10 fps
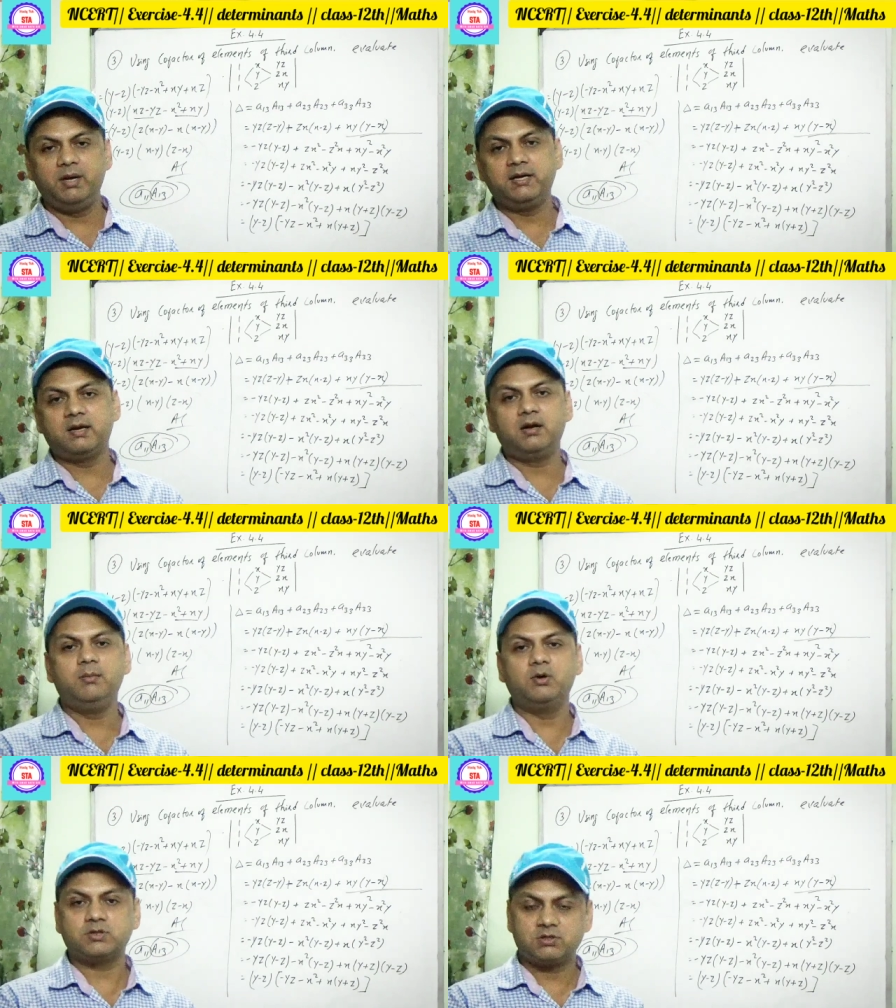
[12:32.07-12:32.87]
कमेंट
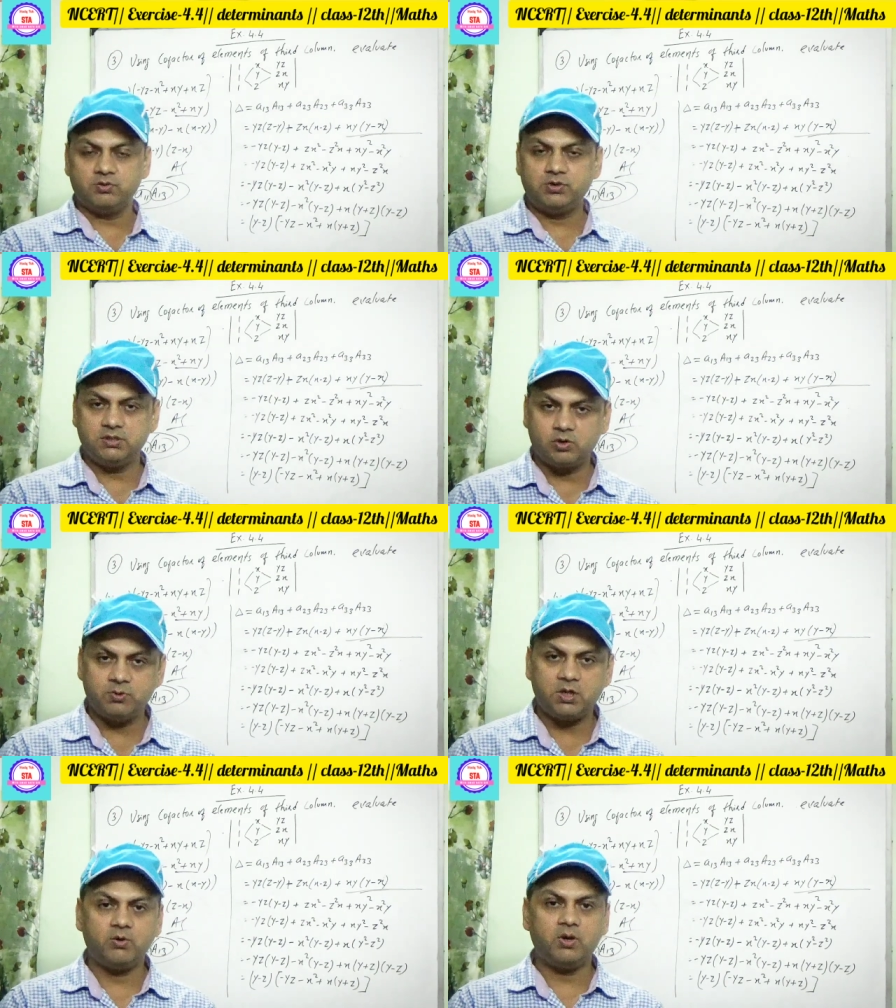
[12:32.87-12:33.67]
करना मैं उसका सोल्यूशन
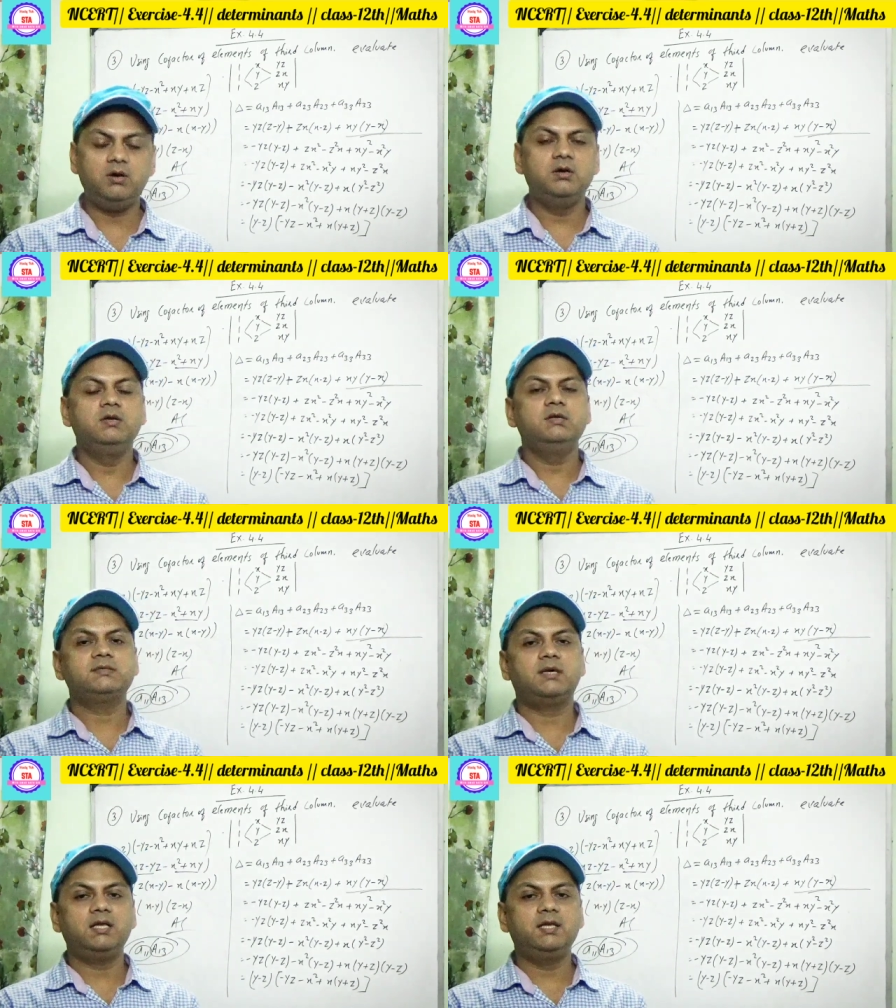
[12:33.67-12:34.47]
ज़रूर बताऊँगा
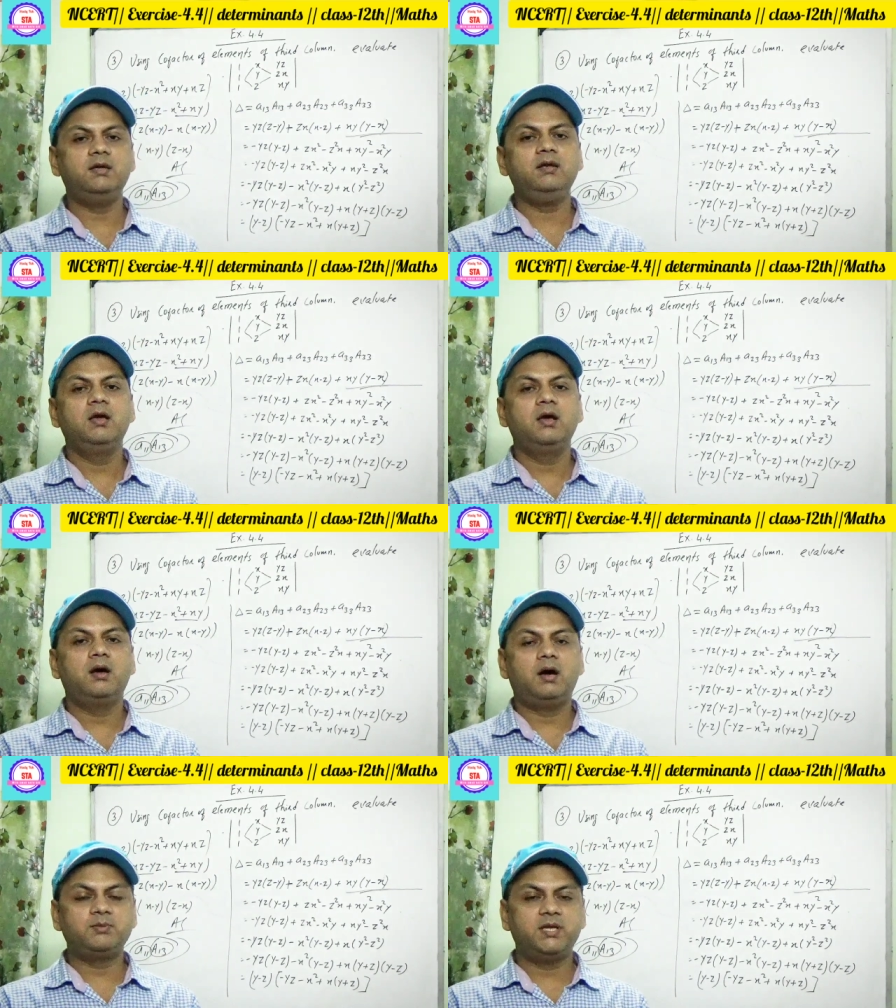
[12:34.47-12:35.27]
साथ ही
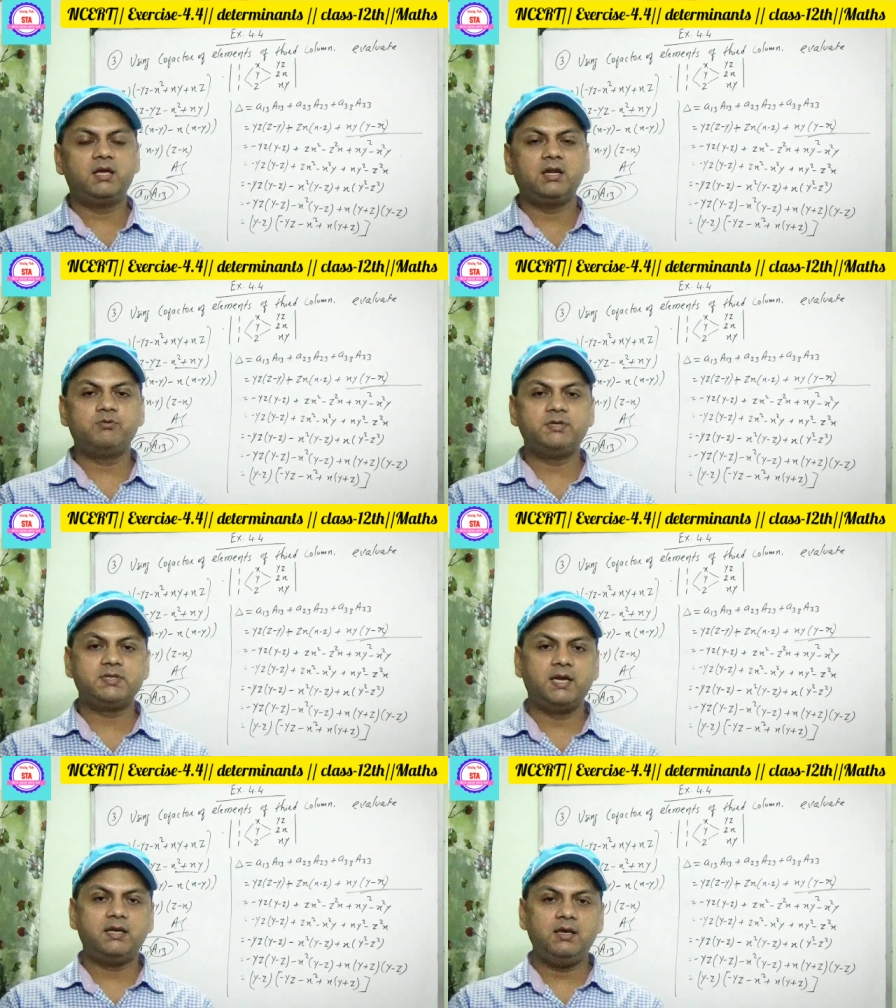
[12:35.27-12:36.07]
आपसे एक
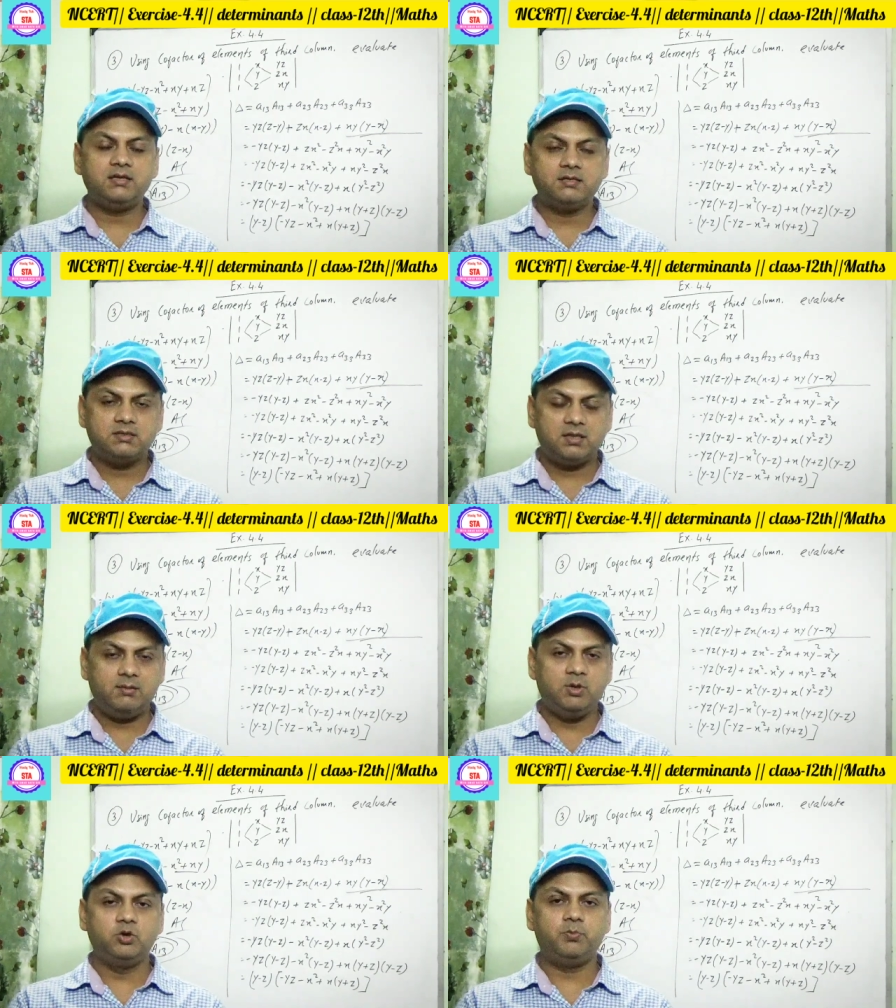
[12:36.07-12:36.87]
रिक्वेस्ट है कि
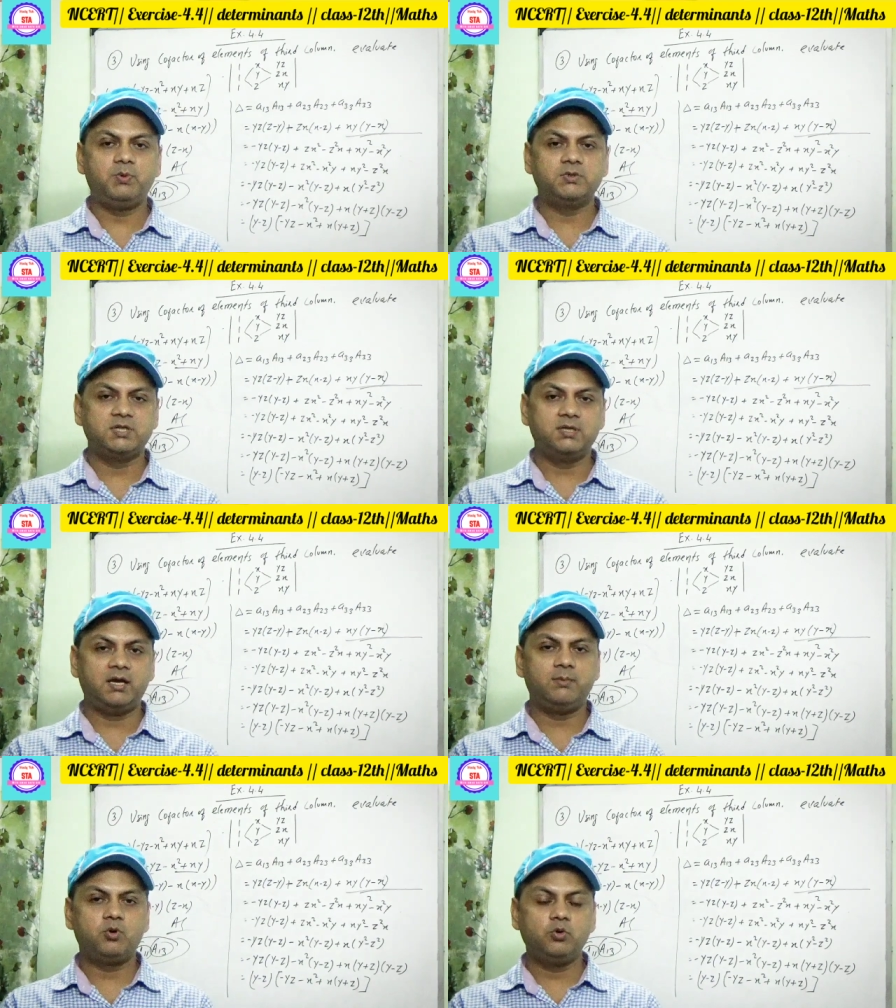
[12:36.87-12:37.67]
यदि वीडियो पसंद
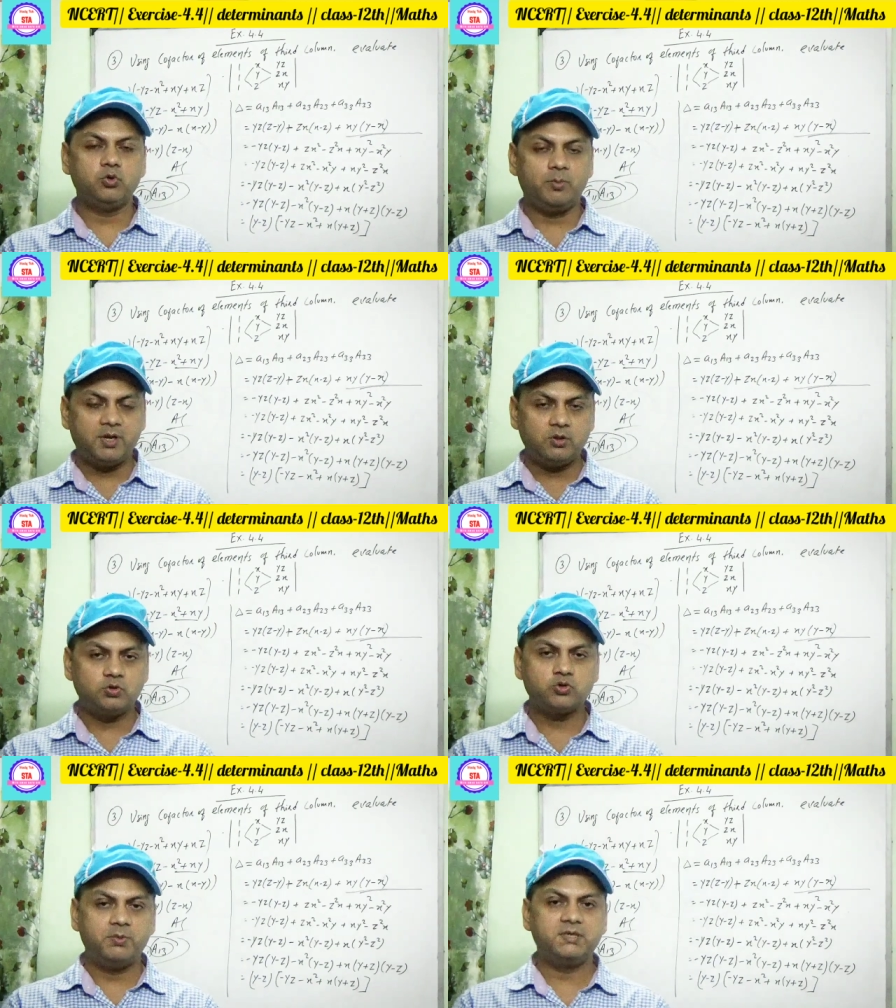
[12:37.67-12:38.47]
आए आपको तो अपने
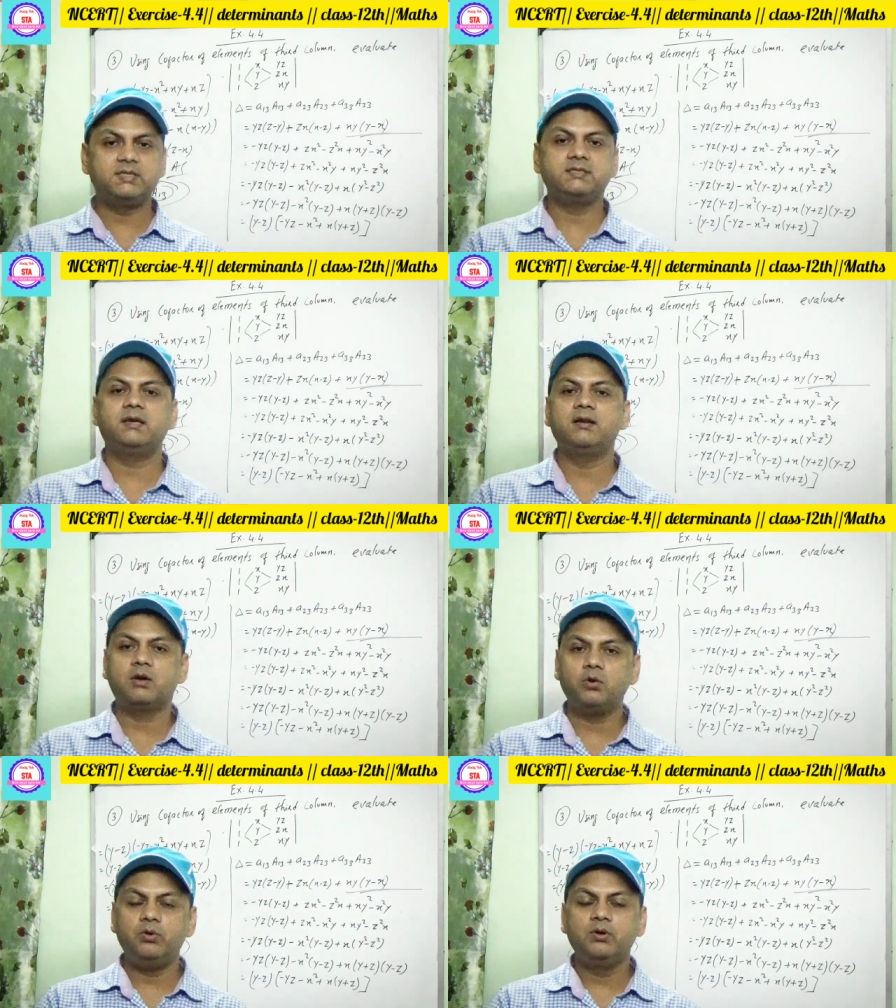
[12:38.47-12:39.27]
दोस्तों में इसे शेयर
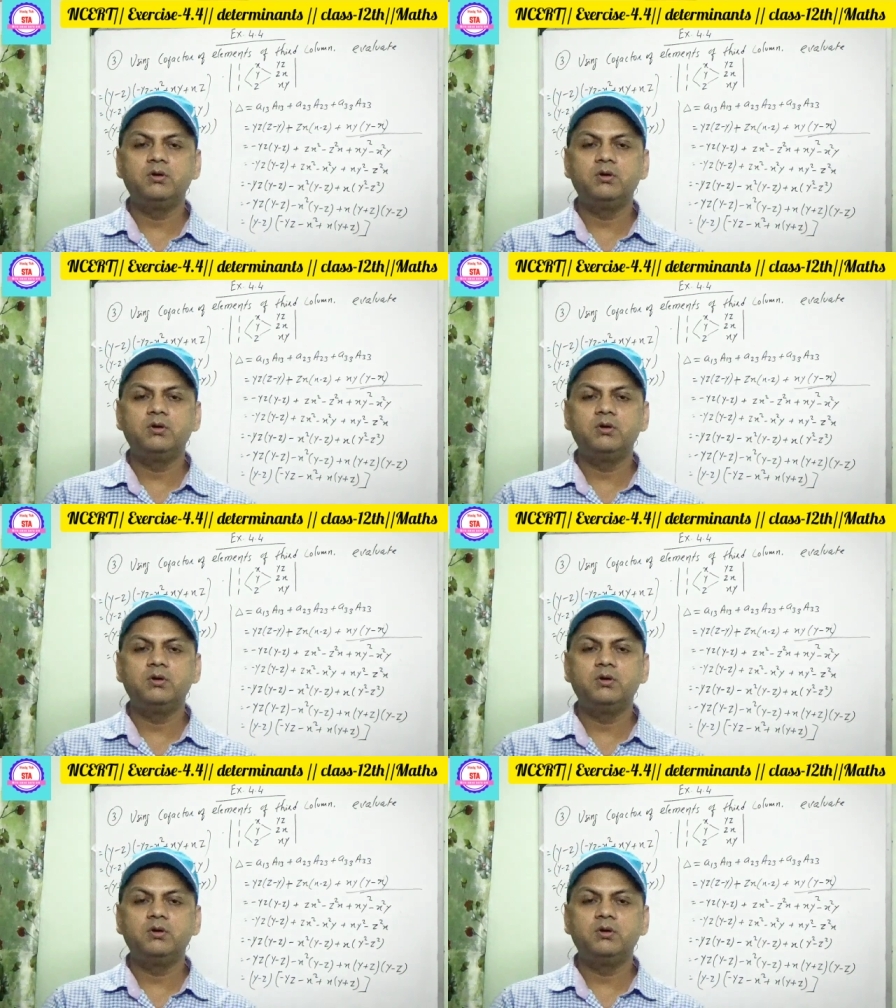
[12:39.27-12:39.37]
करो